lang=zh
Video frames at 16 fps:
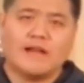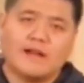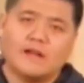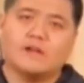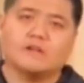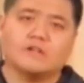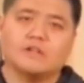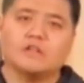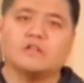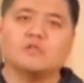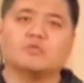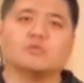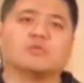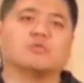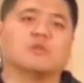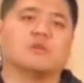大量人
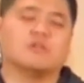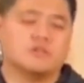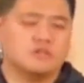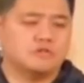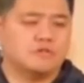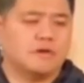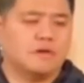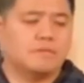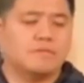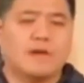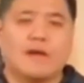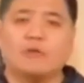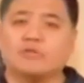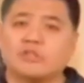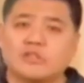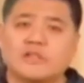体所需要的脂肪。
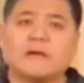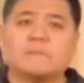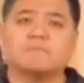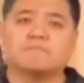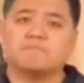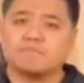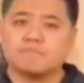还有鸡蛋，